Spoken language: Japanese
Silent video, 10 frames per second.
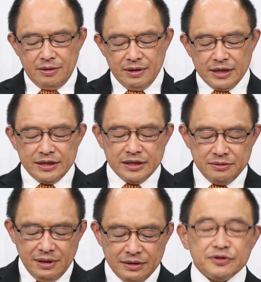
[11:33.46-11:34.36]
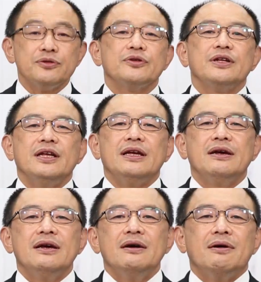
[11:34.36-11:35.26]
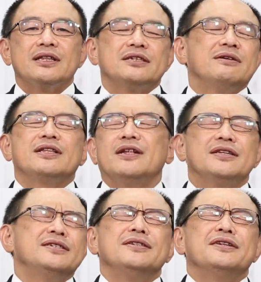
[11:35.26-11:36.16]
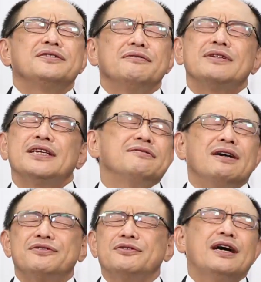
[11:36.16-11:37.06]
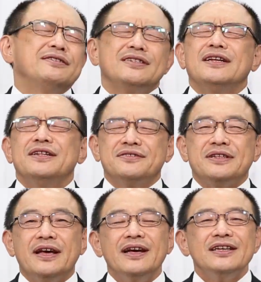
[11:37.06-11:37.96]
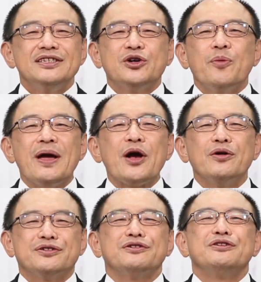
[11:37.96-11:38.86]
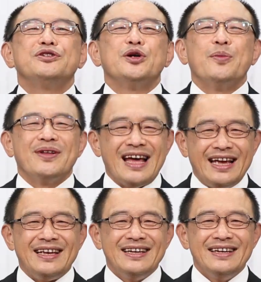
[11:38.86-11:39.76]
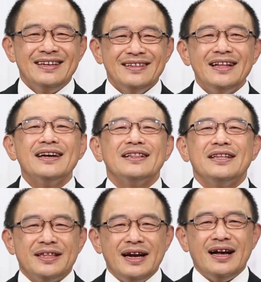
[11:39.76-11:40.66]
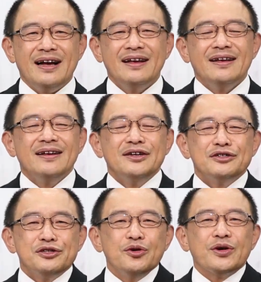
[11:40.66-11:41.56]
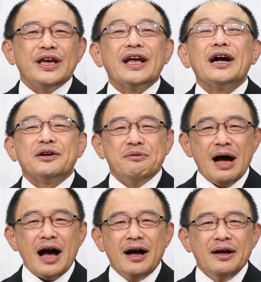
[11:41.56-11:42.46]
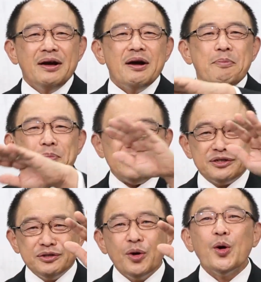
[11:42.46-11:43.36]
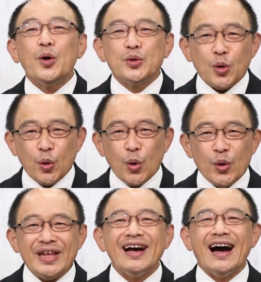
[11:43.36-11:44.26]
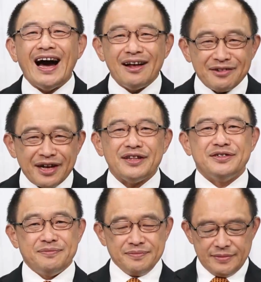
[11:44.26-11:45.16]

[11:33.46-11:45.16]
私たちはその時に私は正しいんです私はそんなはずないんですって自己弁護する必要もない何でかって言ったら主の計画は別のところにあるからです、